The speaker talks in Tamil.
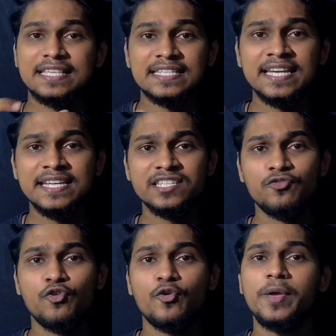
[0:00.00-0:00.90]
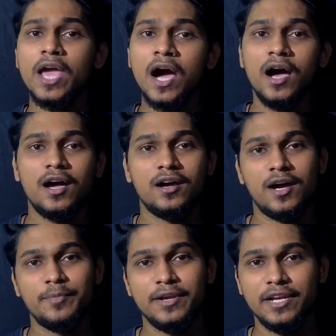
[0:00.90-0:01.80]
சஜைனிசோபியா
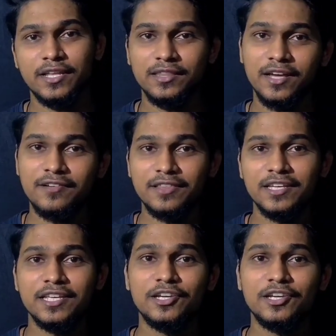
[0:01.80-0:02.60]
அப்படின்றது தான் வந்து